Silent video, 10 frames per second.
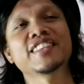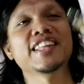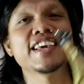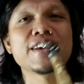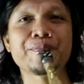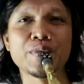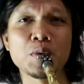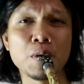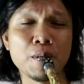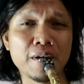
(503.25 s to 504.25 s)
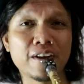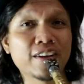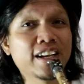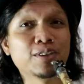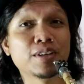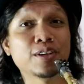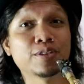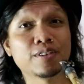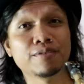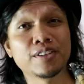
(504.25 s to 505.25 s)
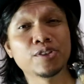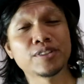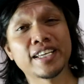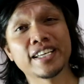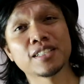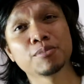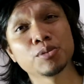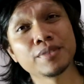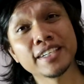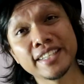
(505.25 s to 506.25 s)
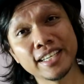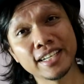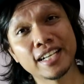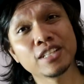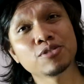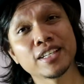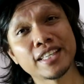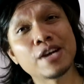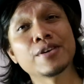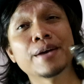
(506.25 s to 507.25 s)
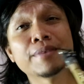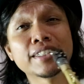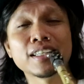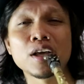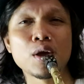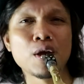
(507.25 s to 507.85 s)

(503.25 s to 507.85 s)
D kalau kalian sudah nonton video saya yang sebelumnya D kalian sudah tahu ya pasti